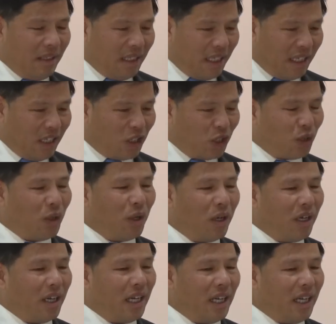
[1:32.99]
da
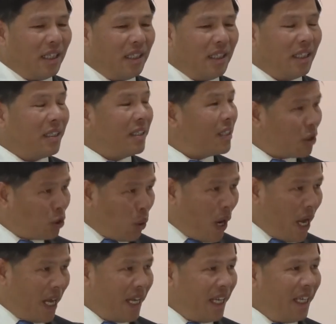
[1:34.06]
escola de
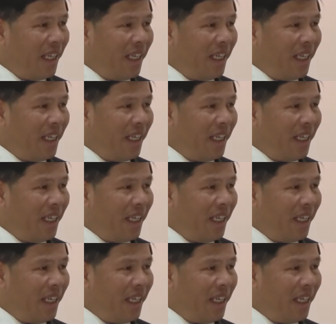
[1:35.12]
Sichuan.